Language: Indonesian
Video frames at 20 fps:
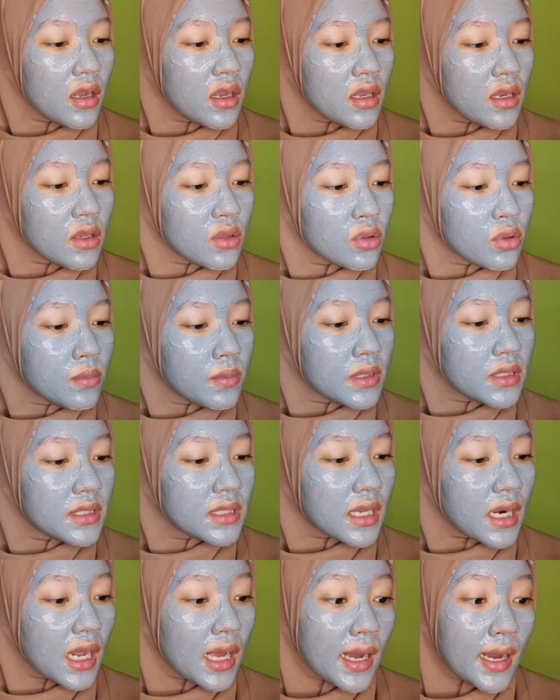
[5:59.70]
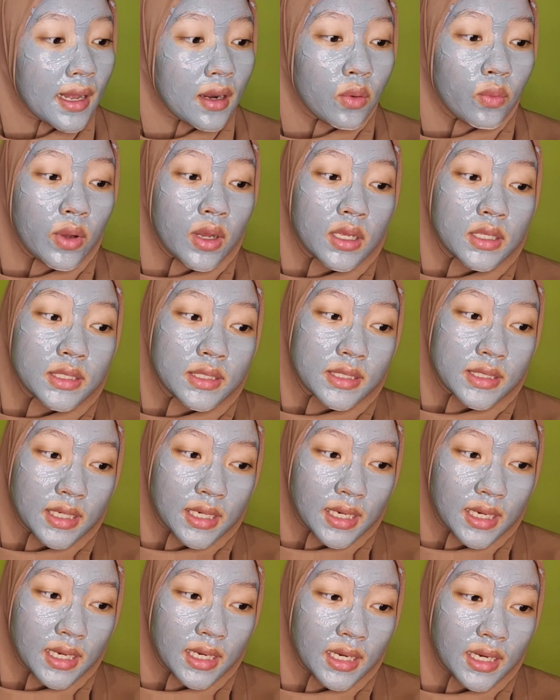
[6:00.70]
ini tuh mencerahkan
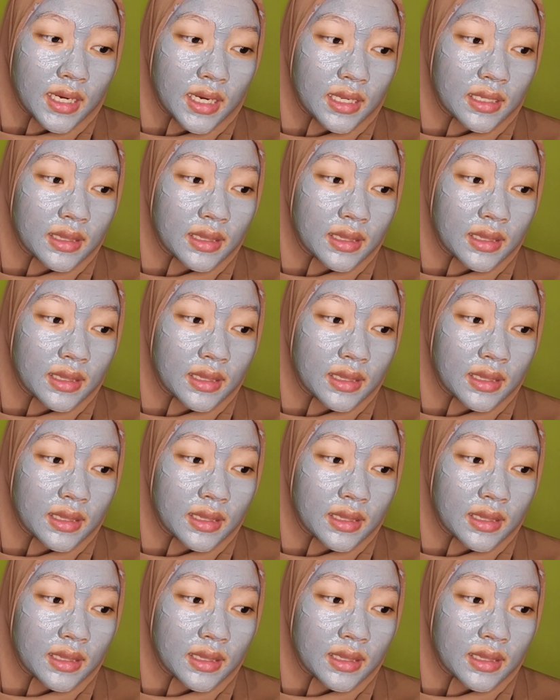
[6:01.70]
wajah,